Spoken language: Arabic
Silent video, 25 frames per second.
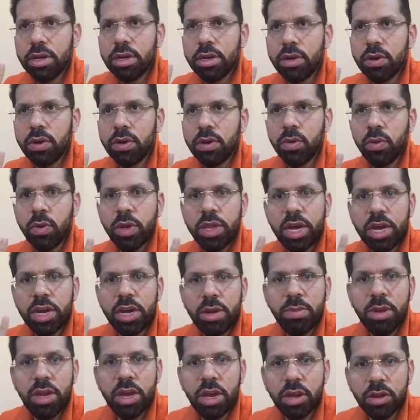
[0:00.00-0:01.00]
وإذا
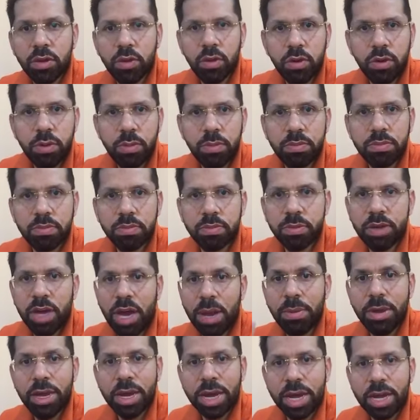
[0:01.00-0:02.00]
نبيها تكون
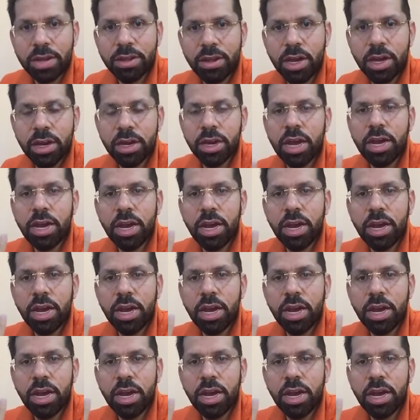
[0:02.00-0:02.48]
تعبير أدق